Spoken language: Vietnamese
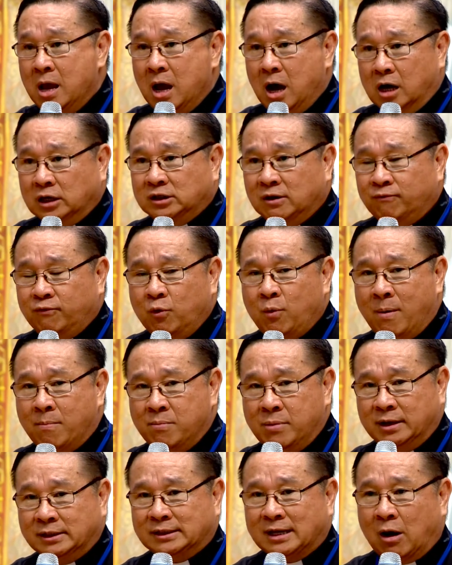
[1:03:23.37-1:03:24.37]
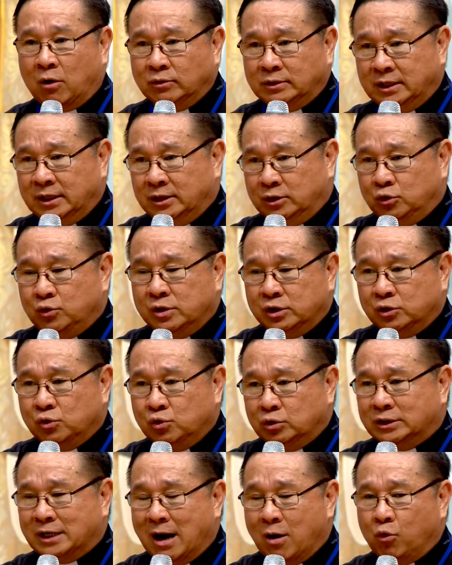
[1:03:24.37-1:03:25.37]
Ở trong Phúc âm mười sáu thì Chúa Giêsu
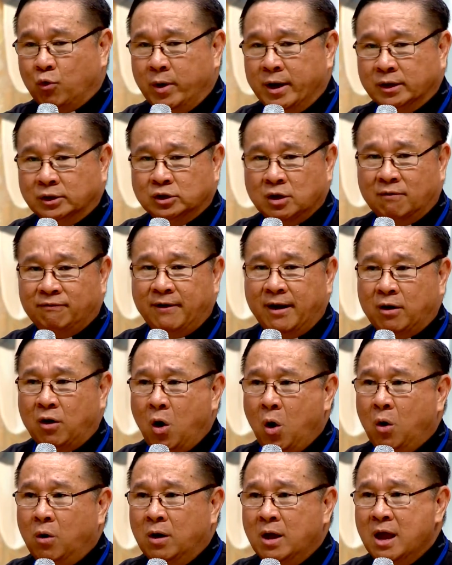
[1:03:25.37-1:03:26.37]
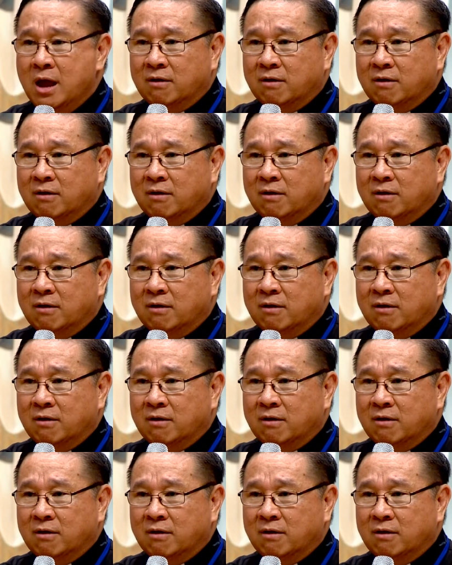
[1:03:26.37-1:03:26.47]
trao quyền cho Phêrô,